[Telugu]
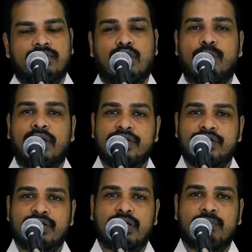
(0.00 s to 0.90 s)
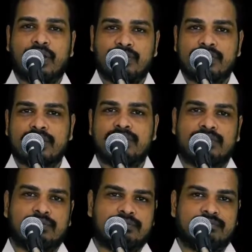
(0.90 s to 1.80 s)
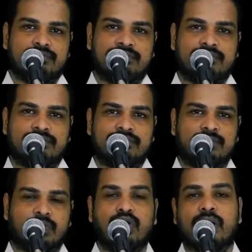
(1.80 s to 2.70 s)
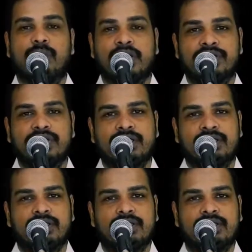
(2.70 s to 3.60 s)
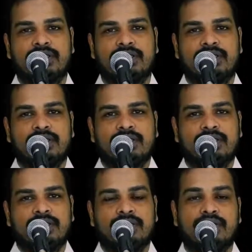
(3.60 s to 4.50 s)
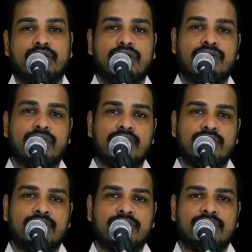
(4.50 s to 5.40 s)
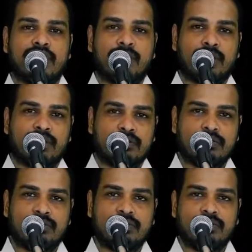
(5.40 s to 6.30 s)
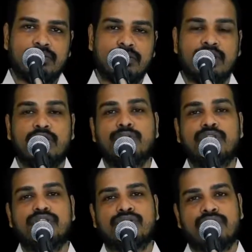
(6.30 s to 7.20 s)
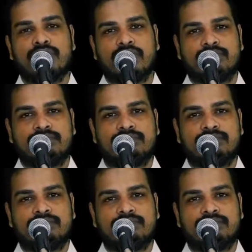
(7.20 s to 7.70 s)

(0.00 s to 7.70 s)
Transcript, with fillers: ఒక మనిషి యొక్క భవిష్యత్తును ఒక మనిషి దేవునిలో తన బ్రతుకును నిర్మించుకొనుటను